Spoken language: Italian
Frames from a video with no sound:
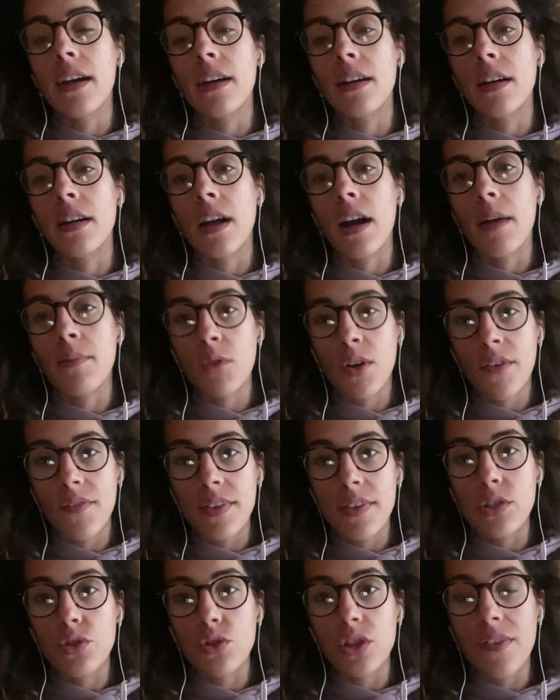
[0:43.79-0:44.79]
a mio
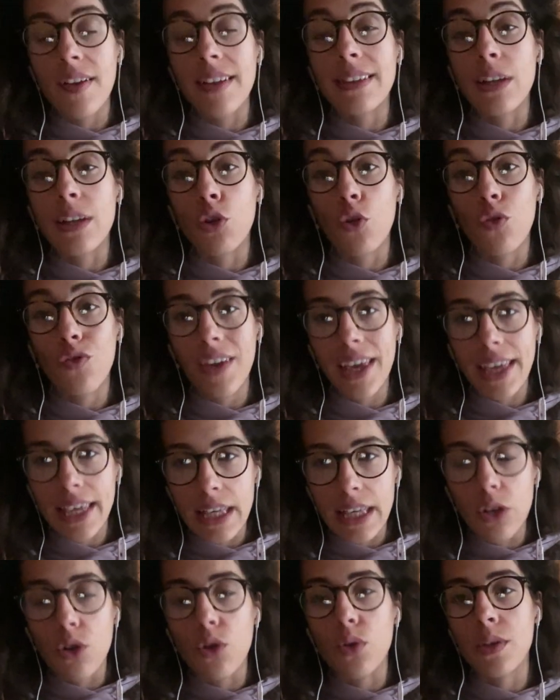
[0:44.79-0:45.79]
avviso diventano
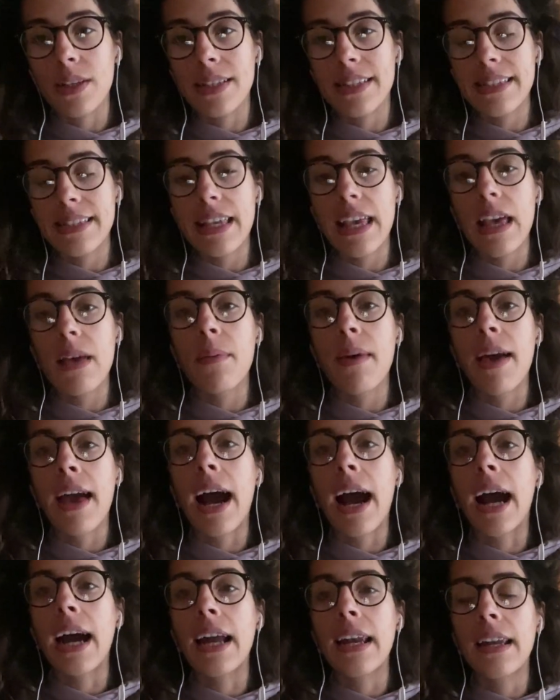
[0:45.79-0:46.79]
veicolo insieme
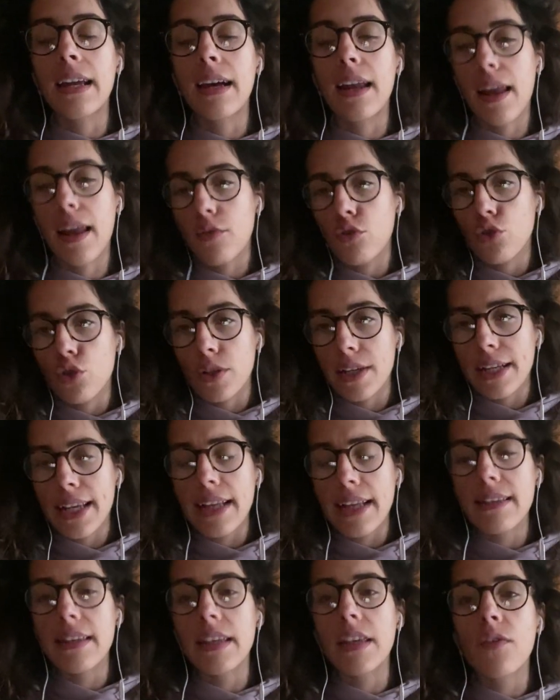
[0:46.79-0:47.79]
al lavoro
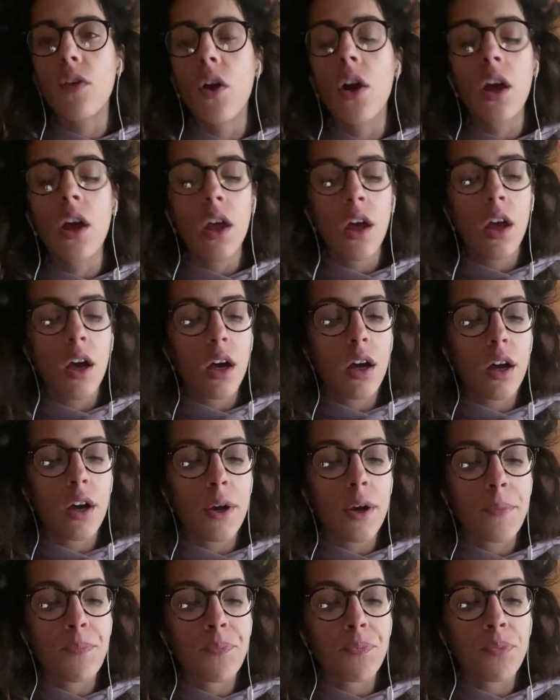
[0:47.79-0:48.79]
creativo
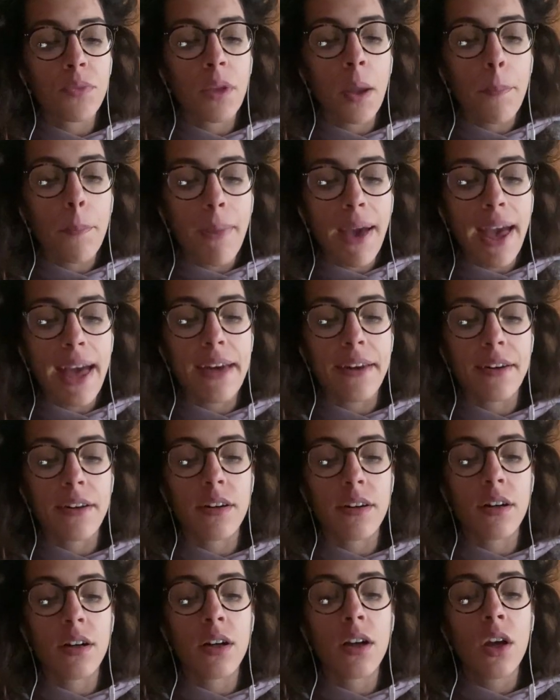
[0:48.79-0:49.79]
ehm,
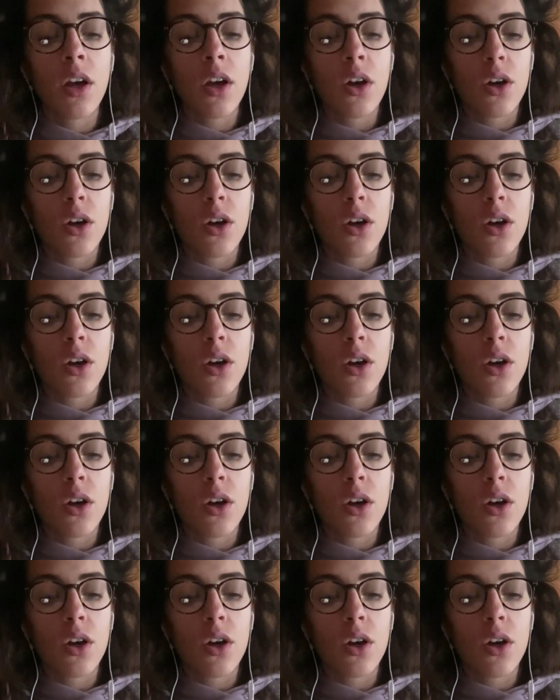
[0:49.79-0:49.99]
per